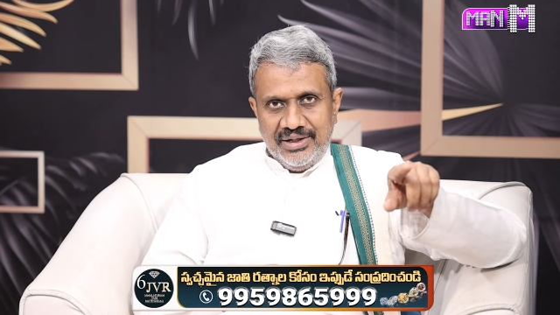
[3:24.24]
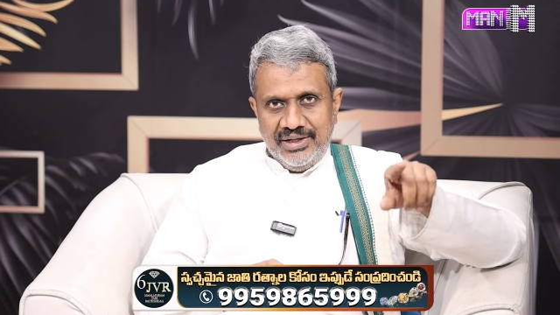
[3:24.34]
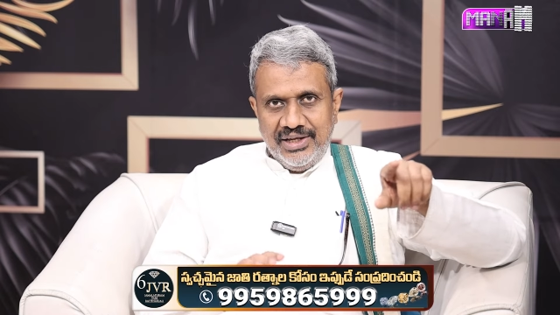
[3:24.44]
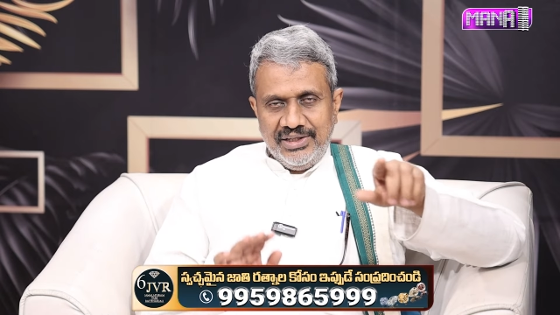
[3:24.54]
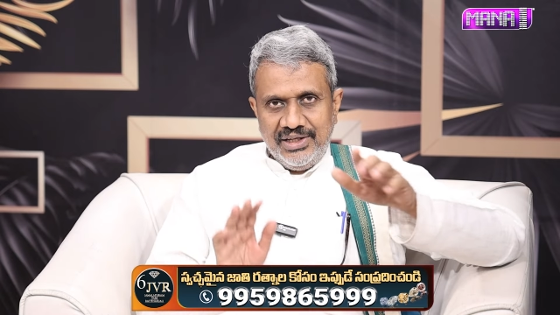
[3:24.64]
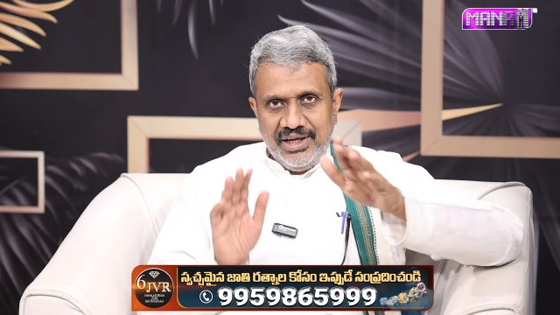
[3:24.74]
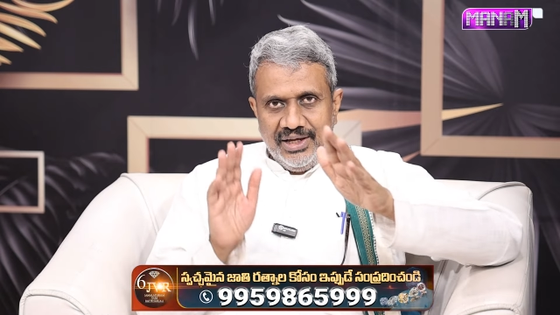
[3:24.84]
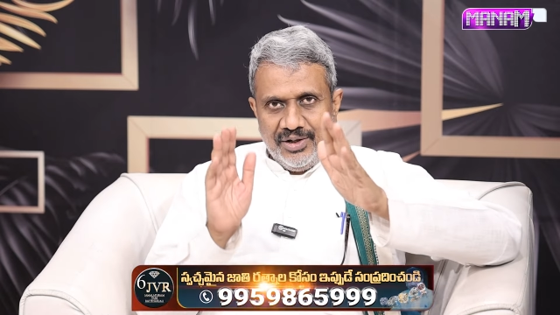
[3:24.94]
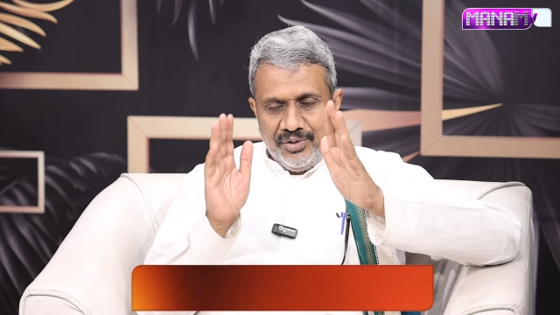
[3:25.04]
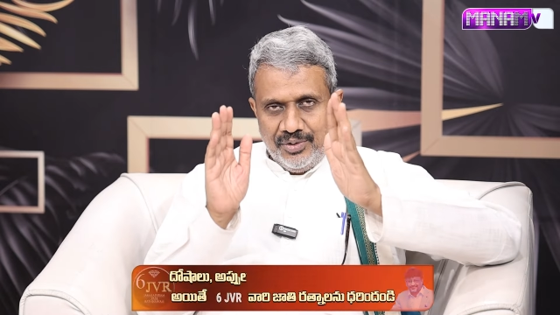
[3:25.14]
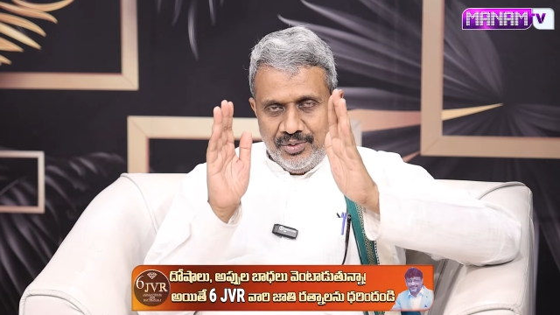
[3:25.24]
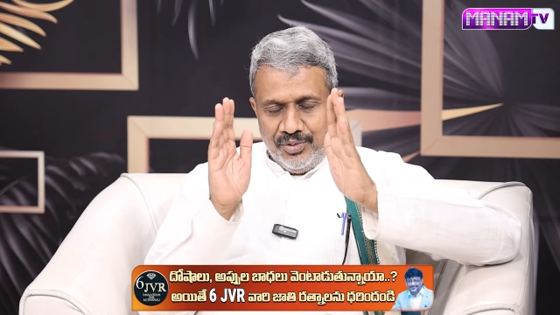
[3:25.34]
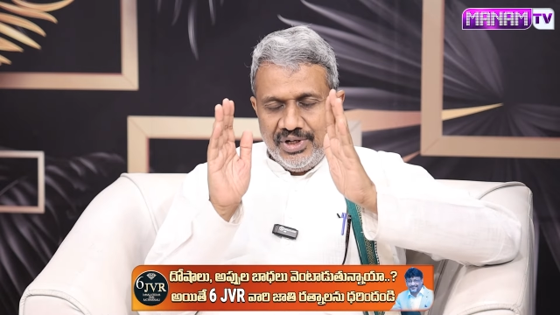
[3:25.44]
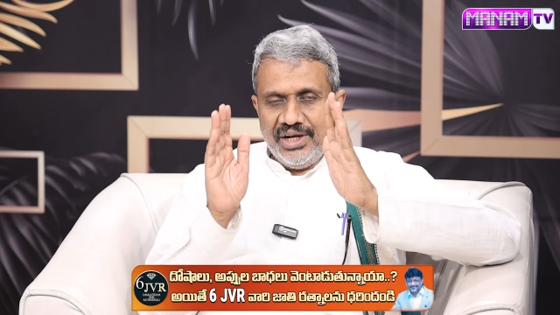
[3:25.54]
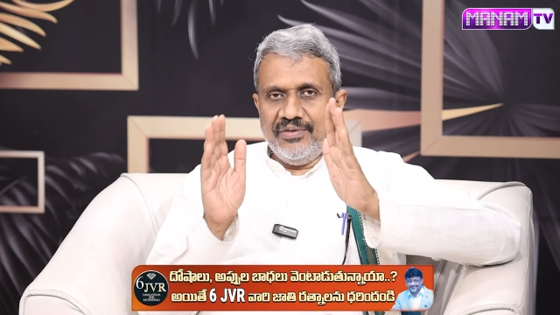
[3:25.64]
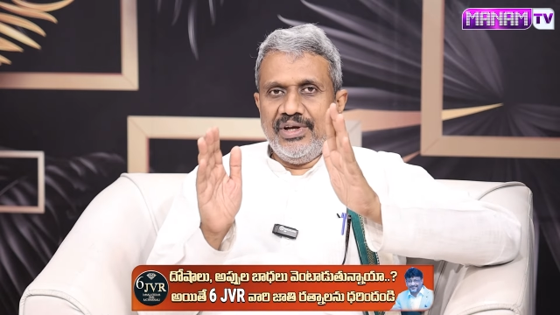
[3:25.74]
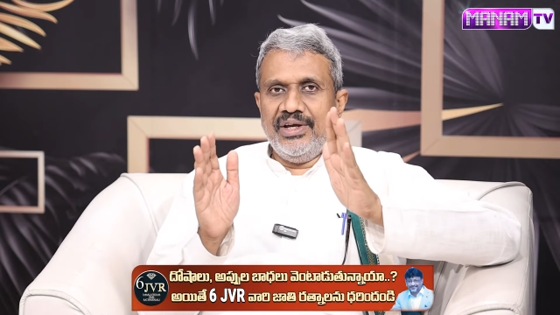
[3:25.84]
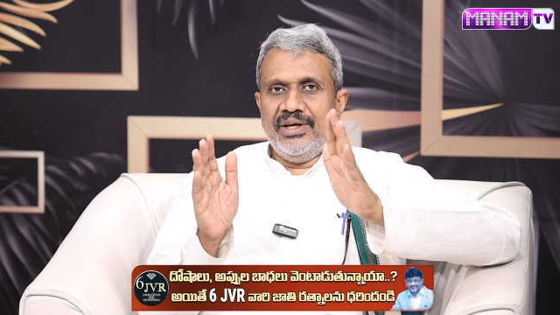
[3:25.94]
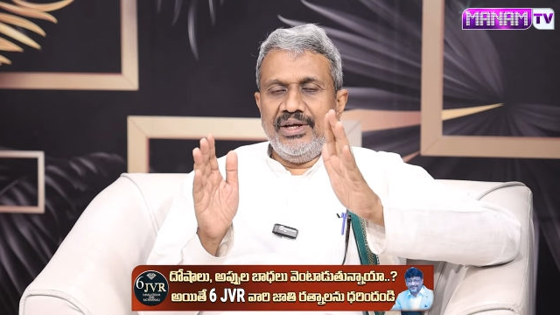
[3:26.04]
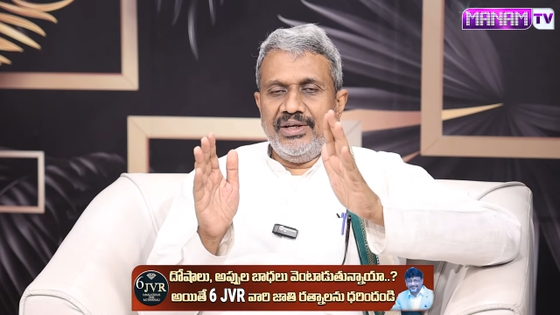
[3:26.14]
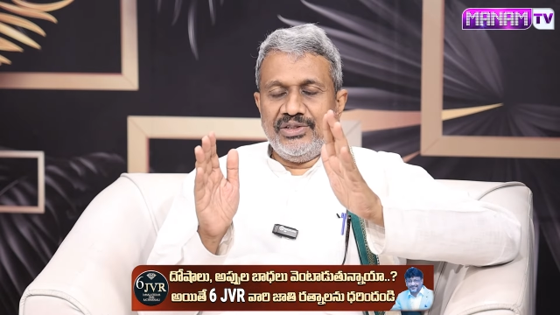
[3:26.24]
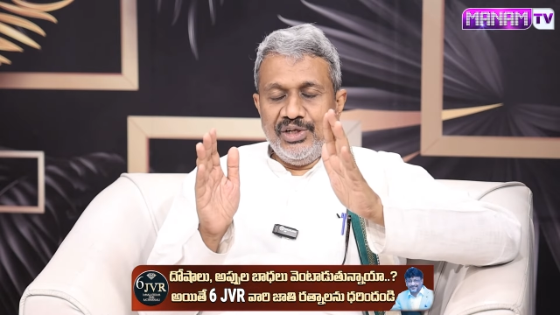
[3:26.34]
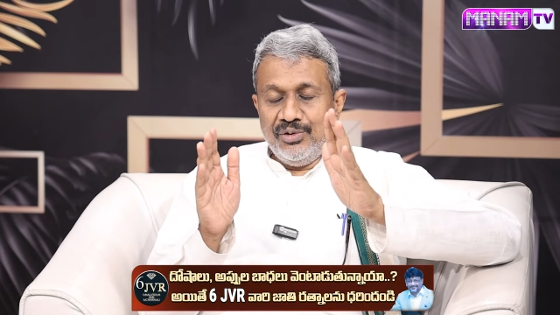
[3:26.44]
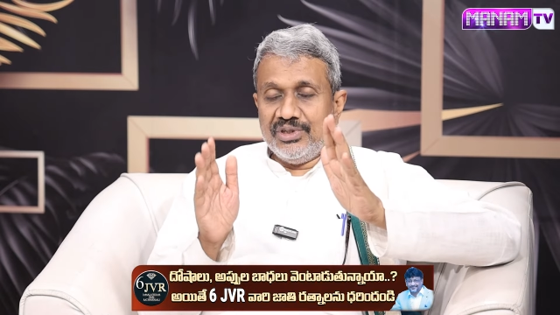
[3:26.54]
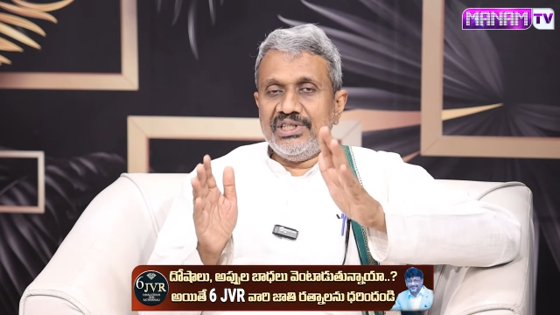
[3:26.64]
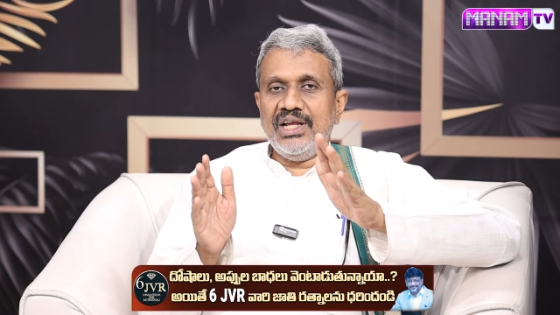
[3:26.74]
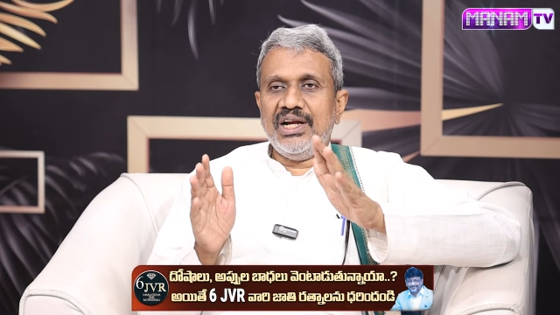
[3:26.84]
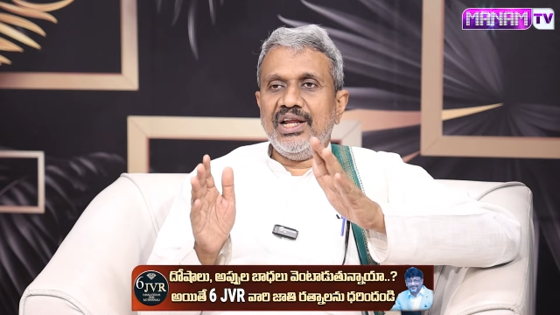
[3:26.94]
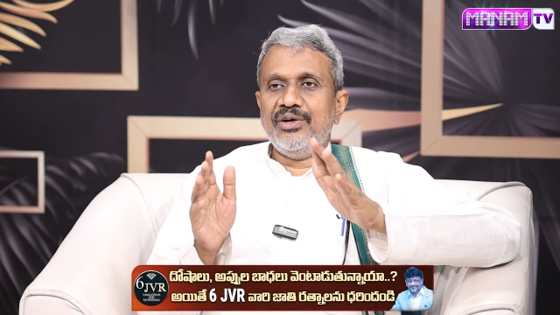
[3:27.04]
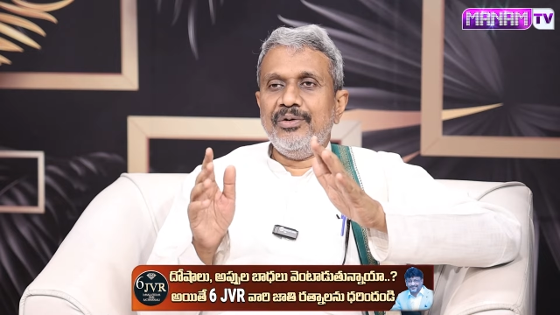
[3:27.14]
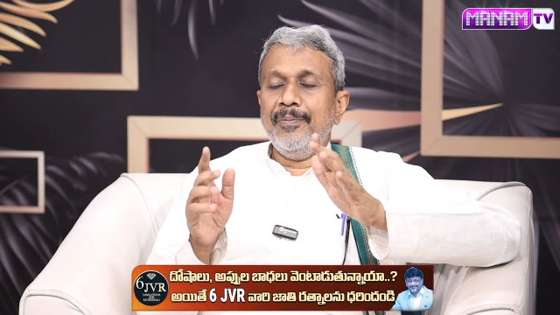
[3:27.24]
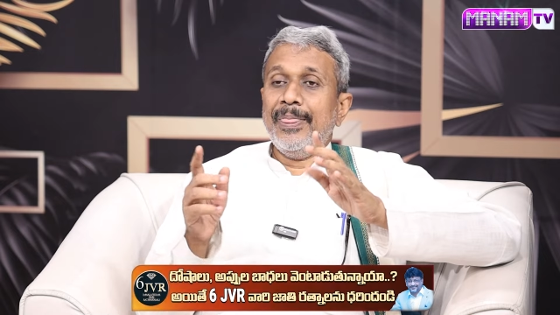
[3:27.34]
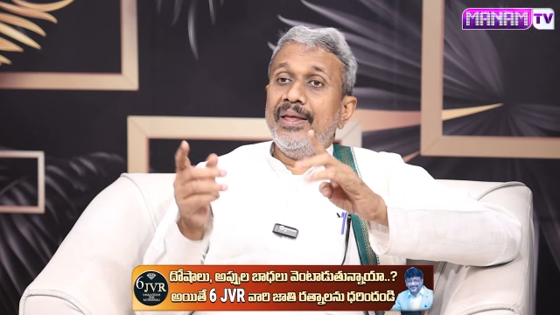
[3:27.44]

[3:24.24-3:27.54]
ఏదైతే నూట ఇరవై సీట్లు వస్తాయనన్నారో